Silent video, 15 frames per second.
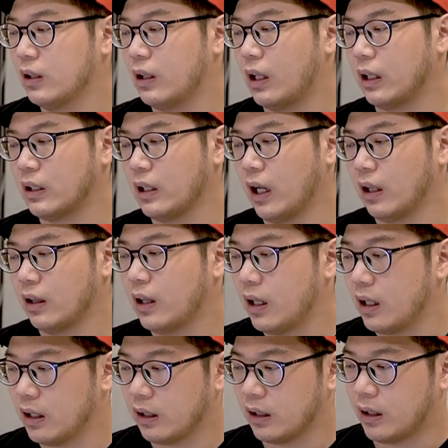
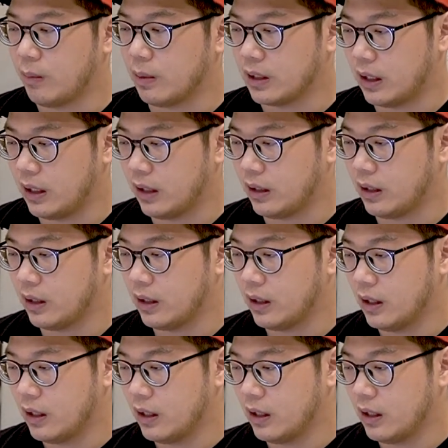ternyata kita bisa lihat nih,